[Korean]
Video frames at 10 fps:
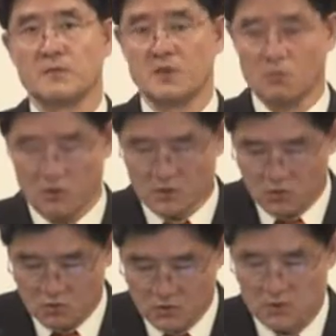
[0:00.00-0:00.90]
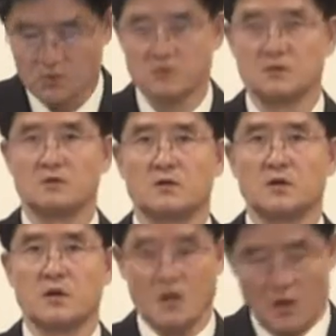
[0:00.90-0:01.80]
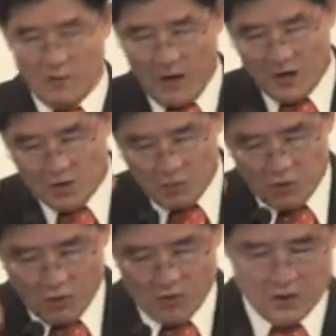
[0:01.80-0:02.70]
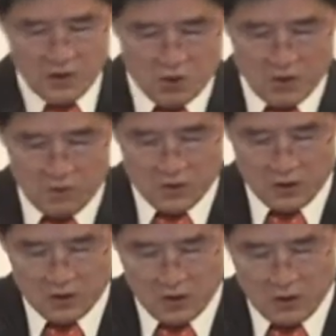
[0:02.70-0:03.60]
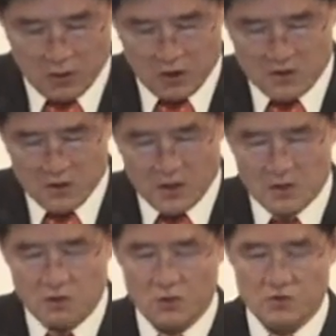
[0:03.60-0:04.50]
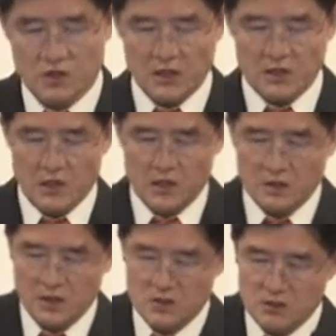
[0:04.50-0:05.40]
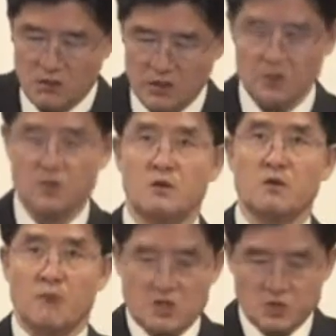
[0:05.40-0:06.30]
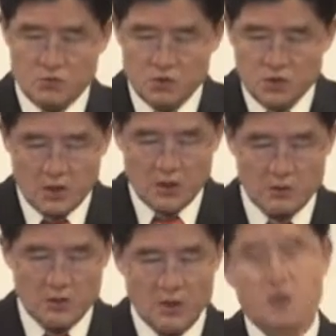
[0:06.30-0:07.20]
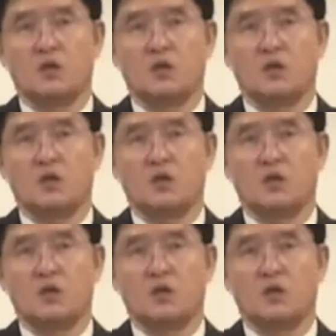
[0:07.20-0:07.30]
너무나 자주 저질러집니다. 말씀을 통해서 예수님 음성이 들려와도 인정하지 않고 자기의 인간적인 관계 때문에 말씀을 부정한다면